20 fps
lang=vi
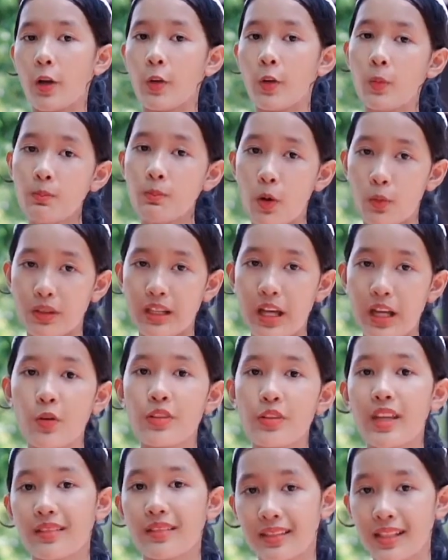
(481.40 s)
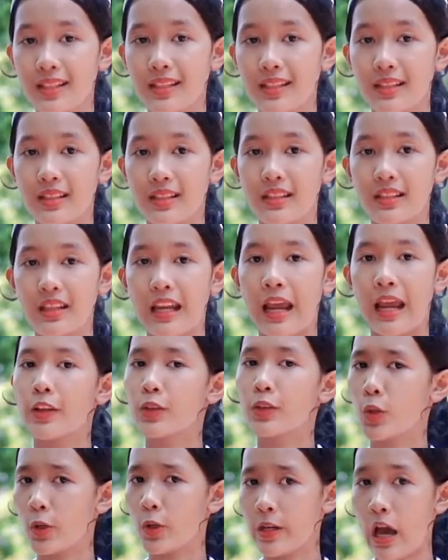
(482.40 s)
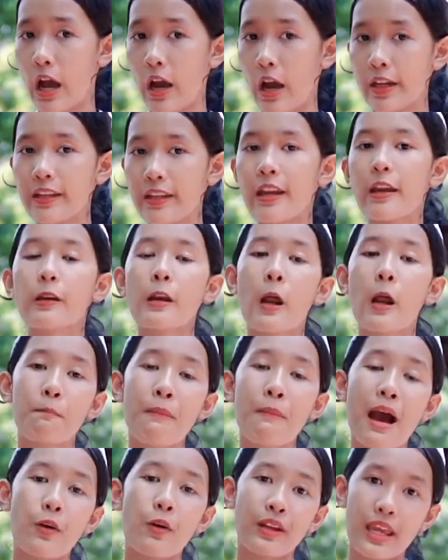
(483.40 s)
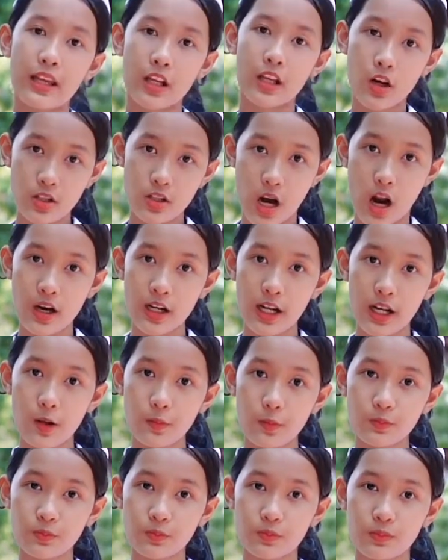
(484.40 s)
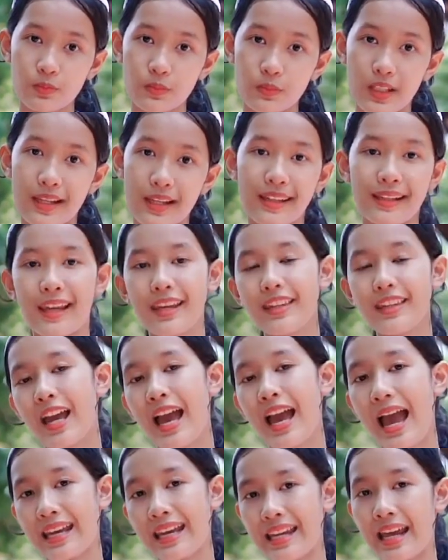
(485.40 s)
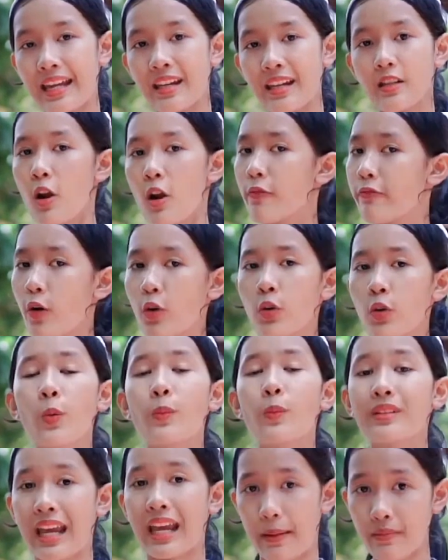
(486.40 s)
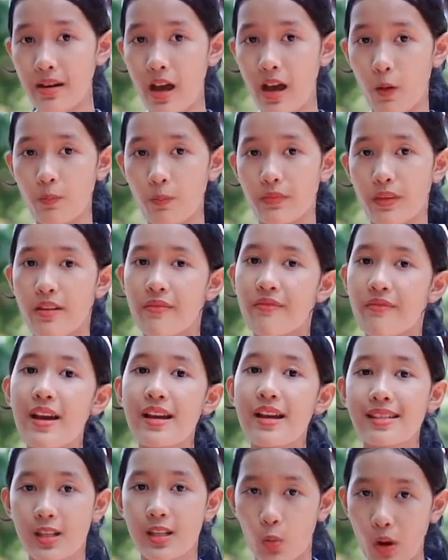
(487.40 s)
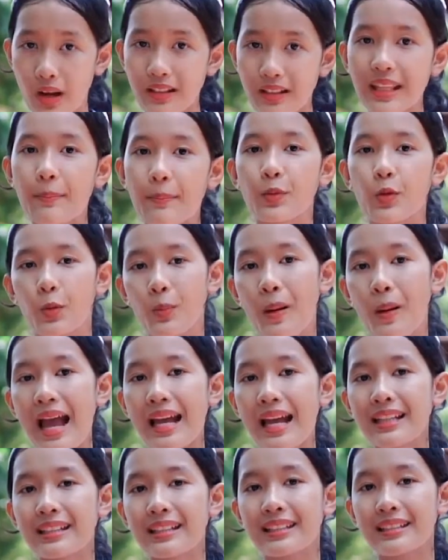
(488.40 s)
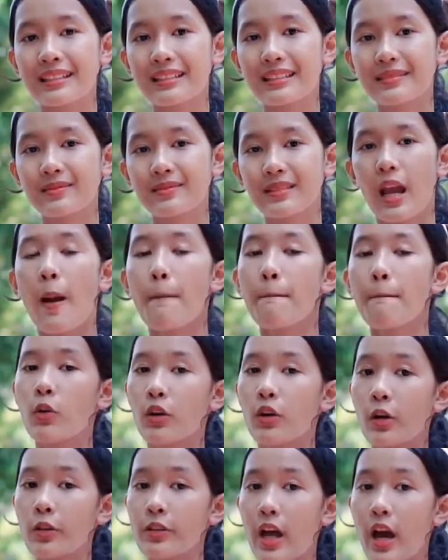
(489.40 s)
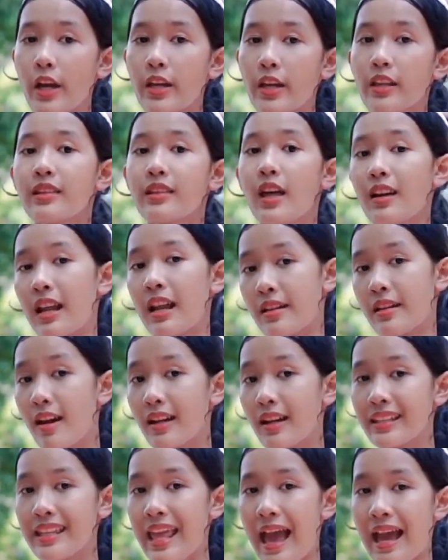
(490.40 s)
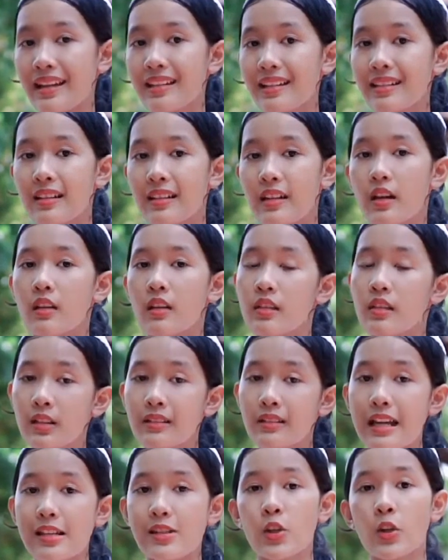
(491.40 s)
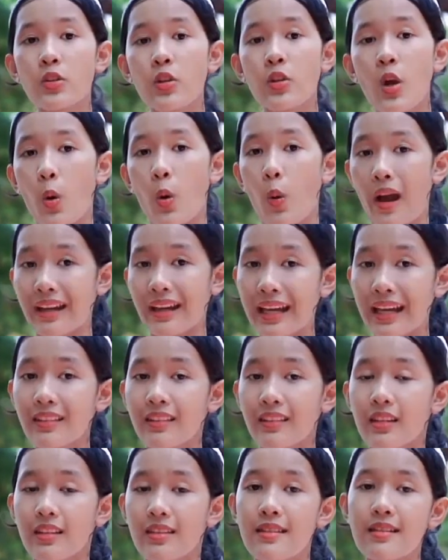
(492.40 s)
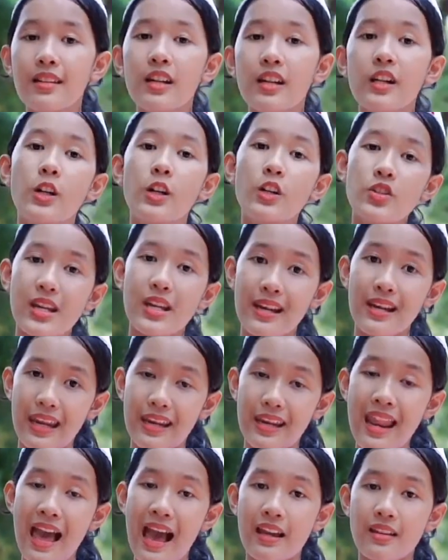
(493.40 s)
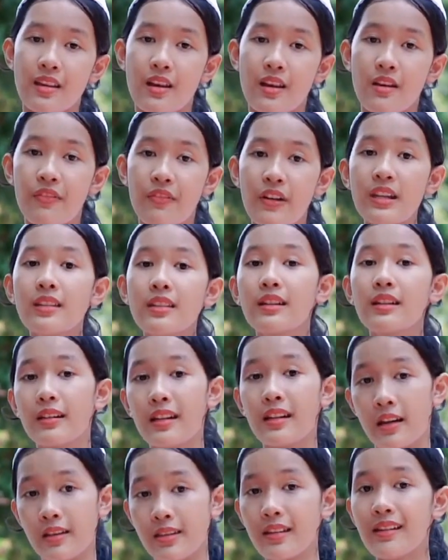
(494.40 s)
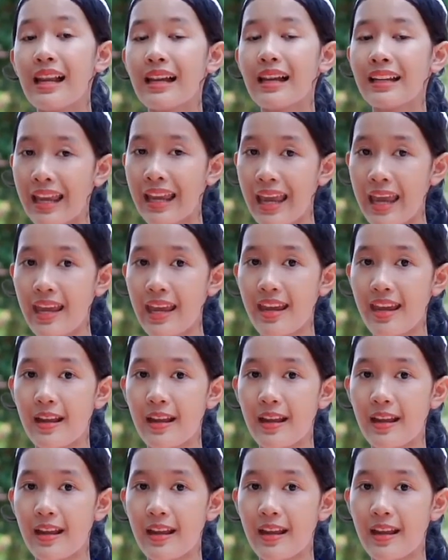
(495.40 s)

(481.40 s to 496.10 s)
đúng một câu chân tình. Tôi nói, đồng bào nghe có rõ không? Khiến cho ai nấy đều vô cùng cảm động về sự quan tâm của bác. Một câu nói thật là đơn giản nhưng đã xóa nhỏ khoảng cách giữa người đứng trên lễ đài với người ở dưới lắng nghe.